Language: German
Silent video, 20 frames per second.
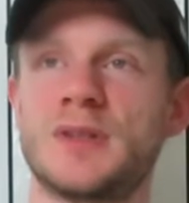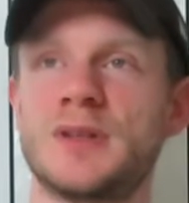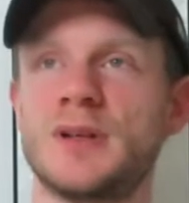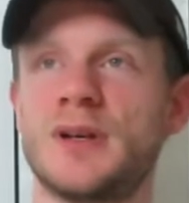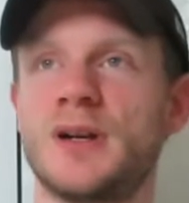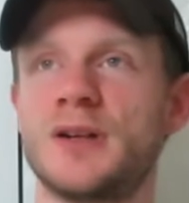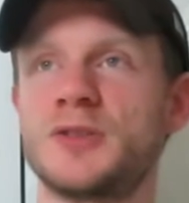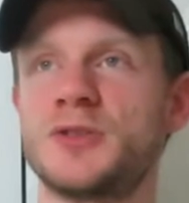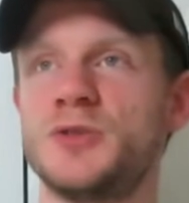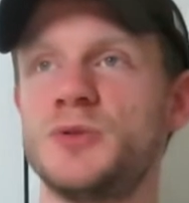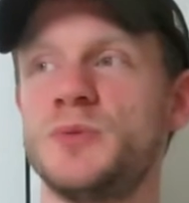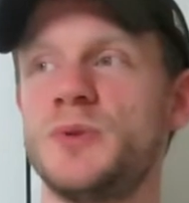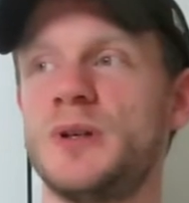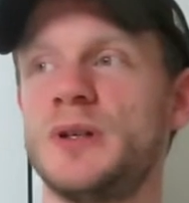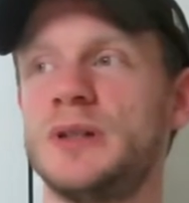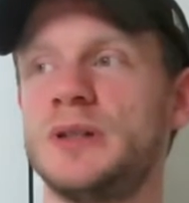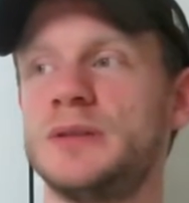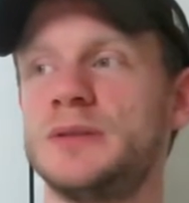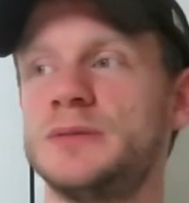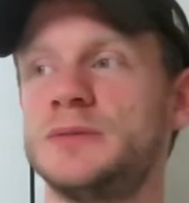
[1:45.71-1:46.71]

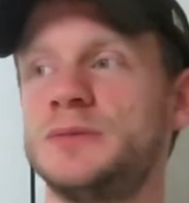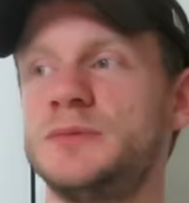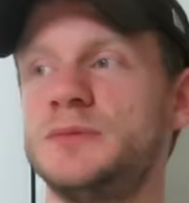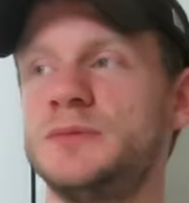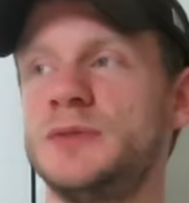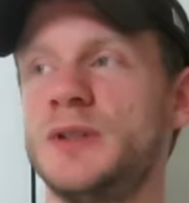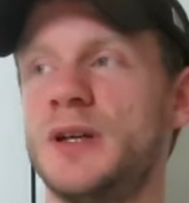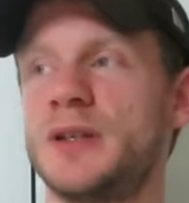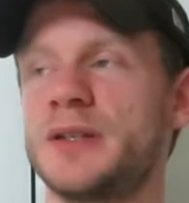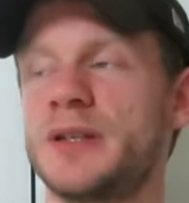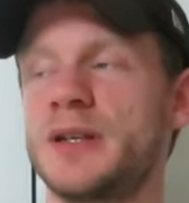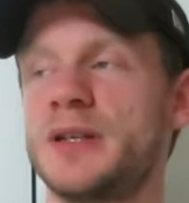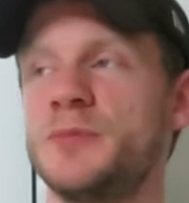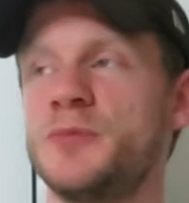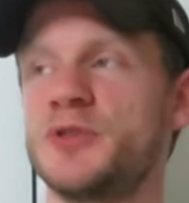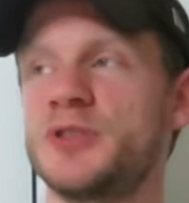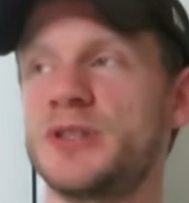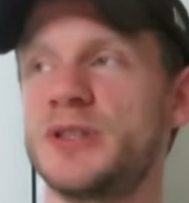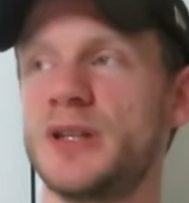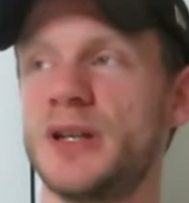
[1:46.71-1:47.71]
tagsüber, ja, Tangi
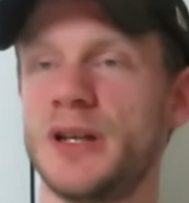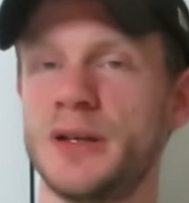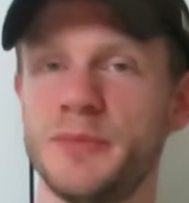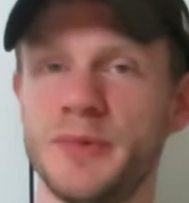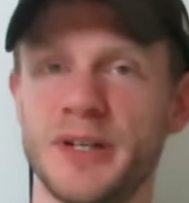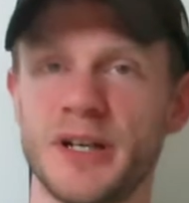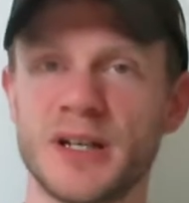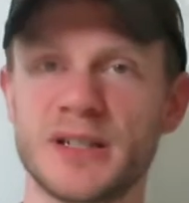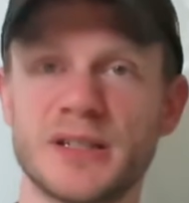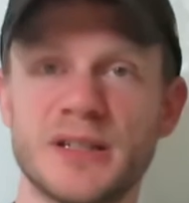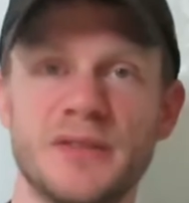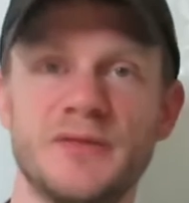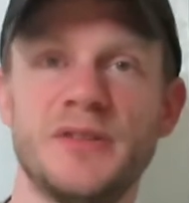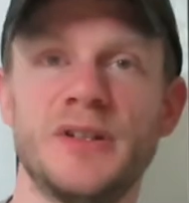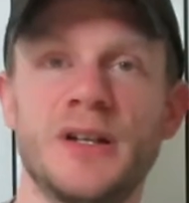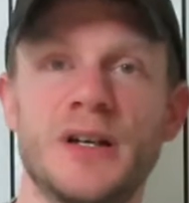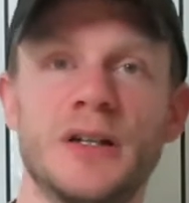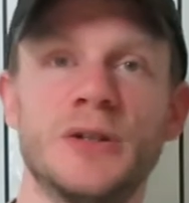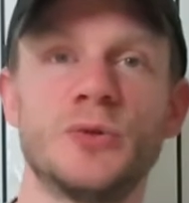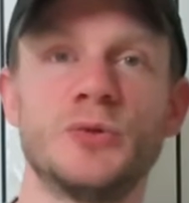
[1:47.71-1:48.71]
musste dann mittags dann
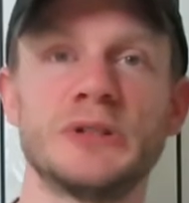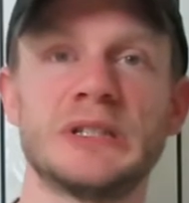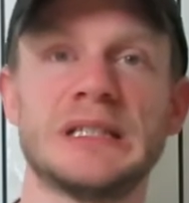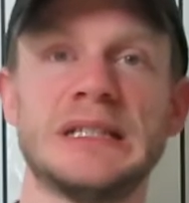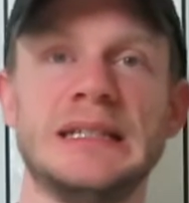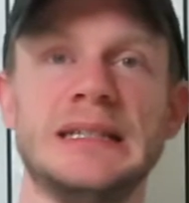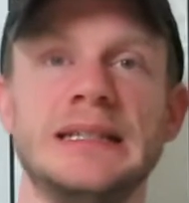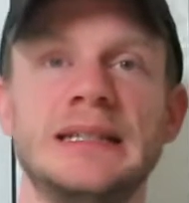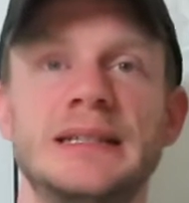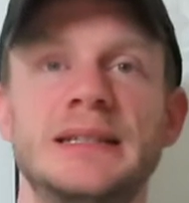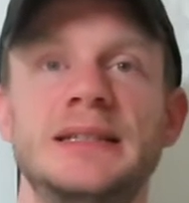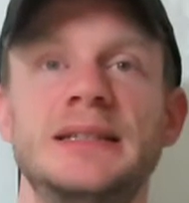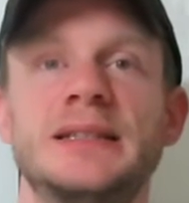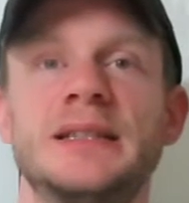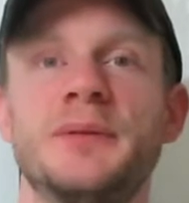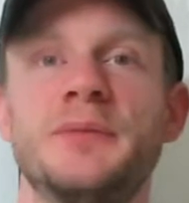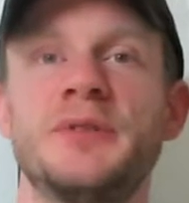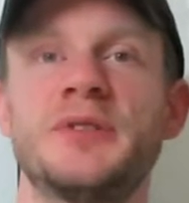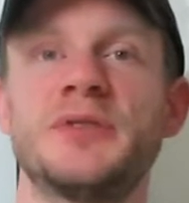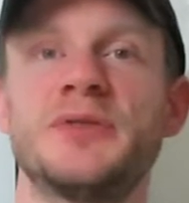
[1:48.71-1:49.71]
wieder los.
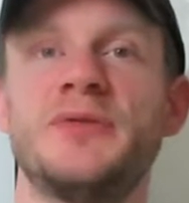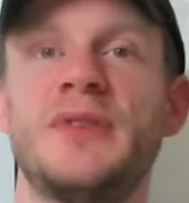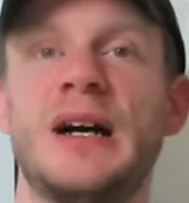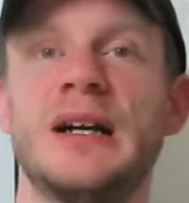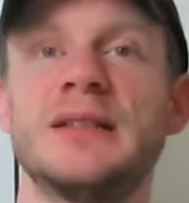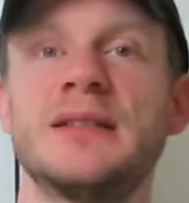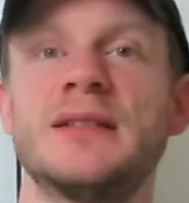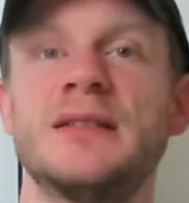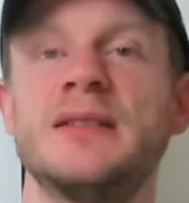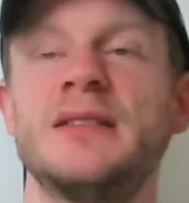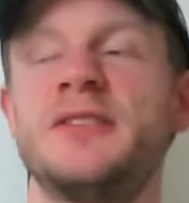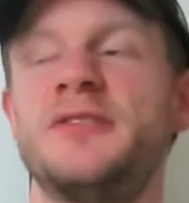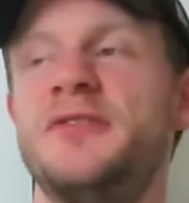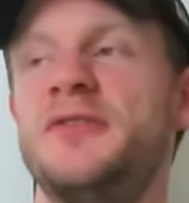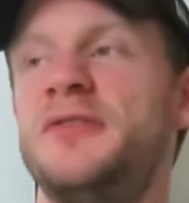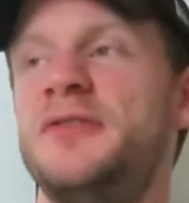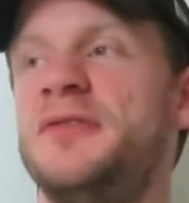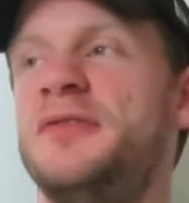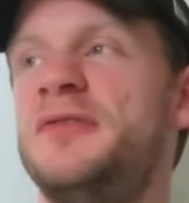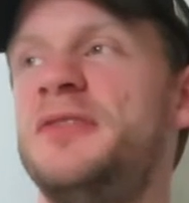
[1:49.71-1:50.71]
Ich habe nicht so wahnsinnig
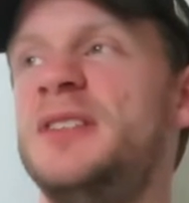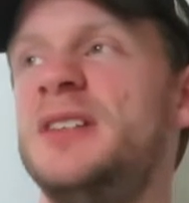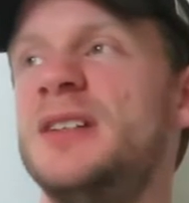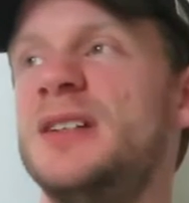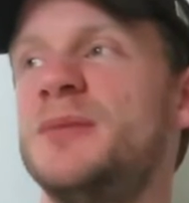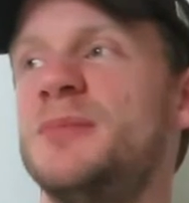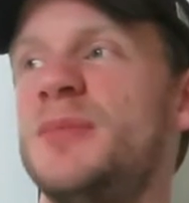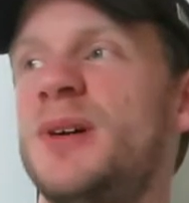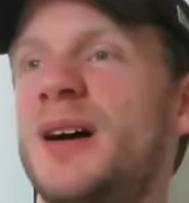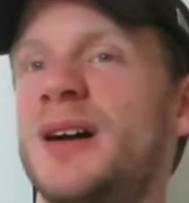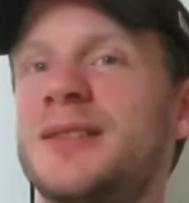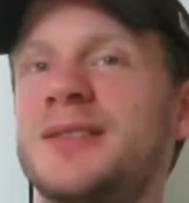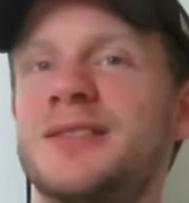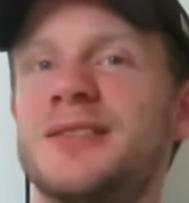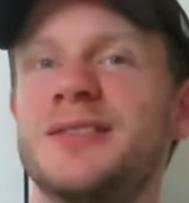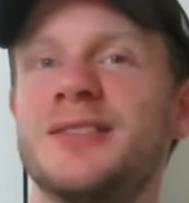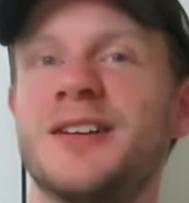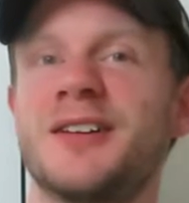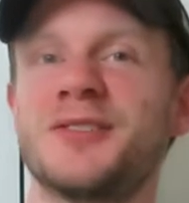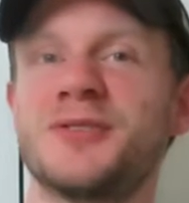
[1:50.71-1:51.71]
viel gemacht
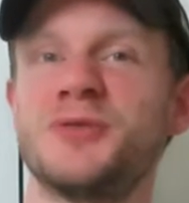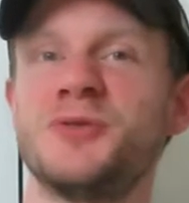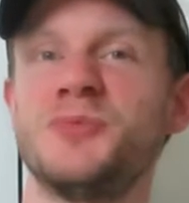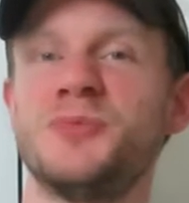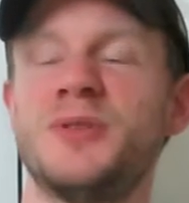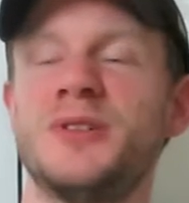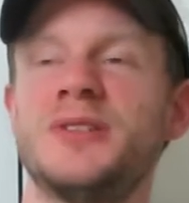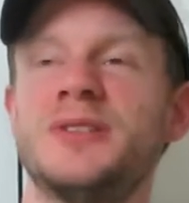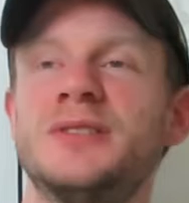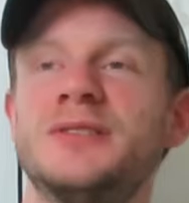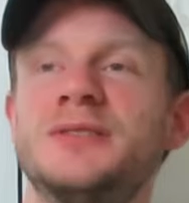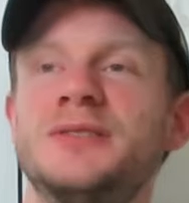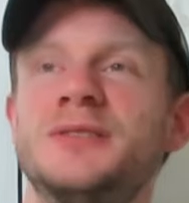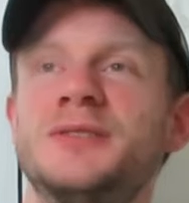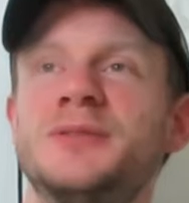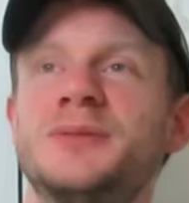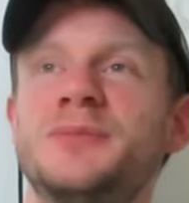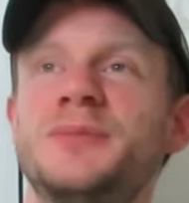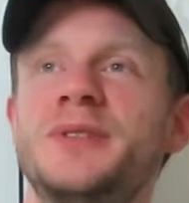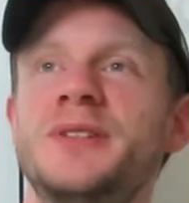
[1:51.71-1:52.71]

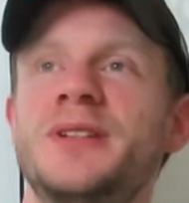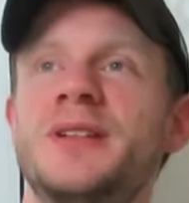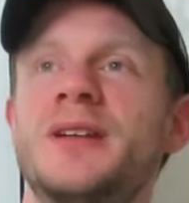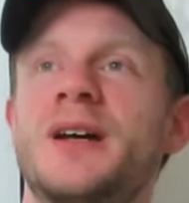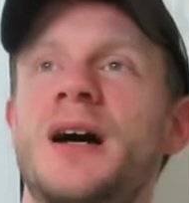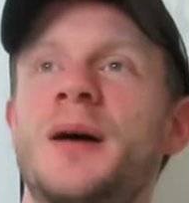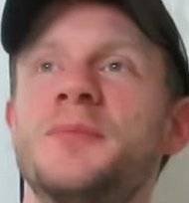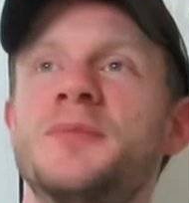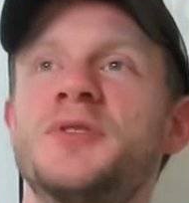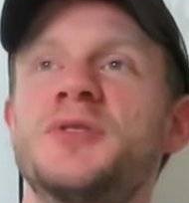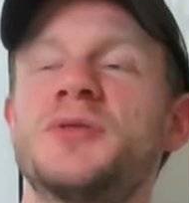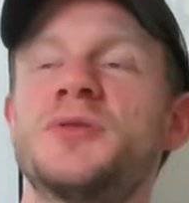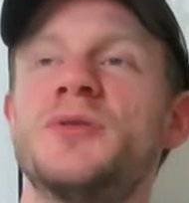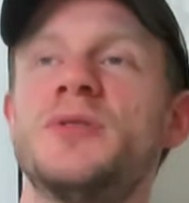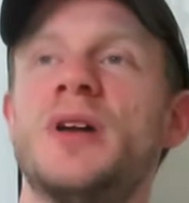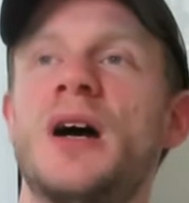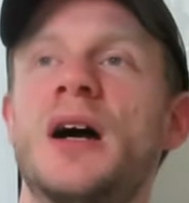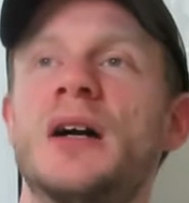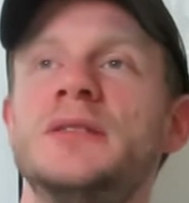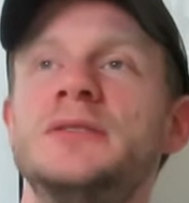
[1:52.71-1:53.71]
tagsüber, ähm, bin dann abends
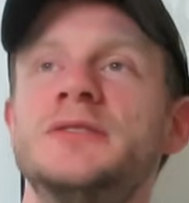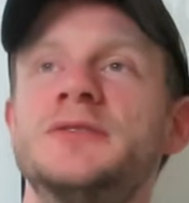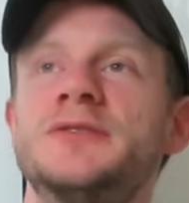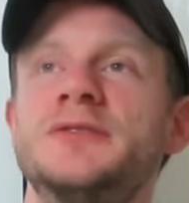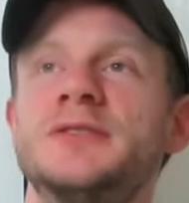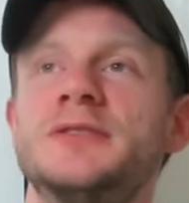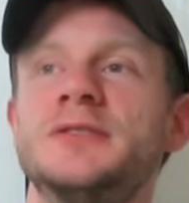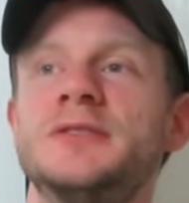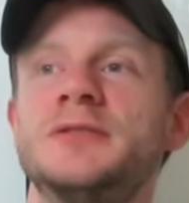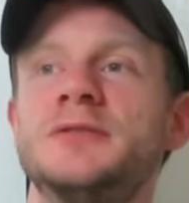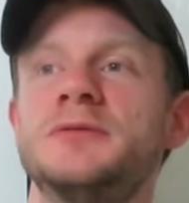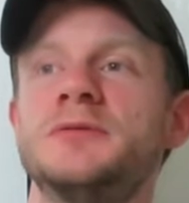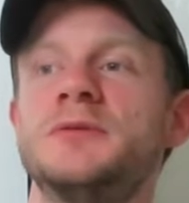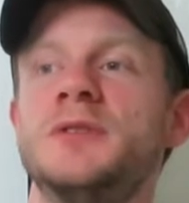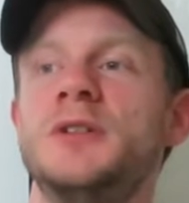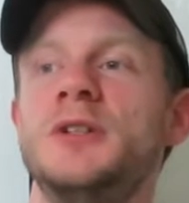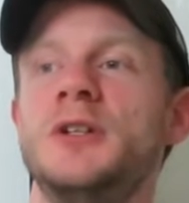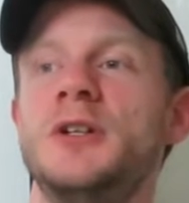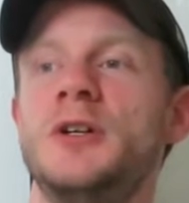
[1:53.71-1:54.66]
zur Nachhilfe.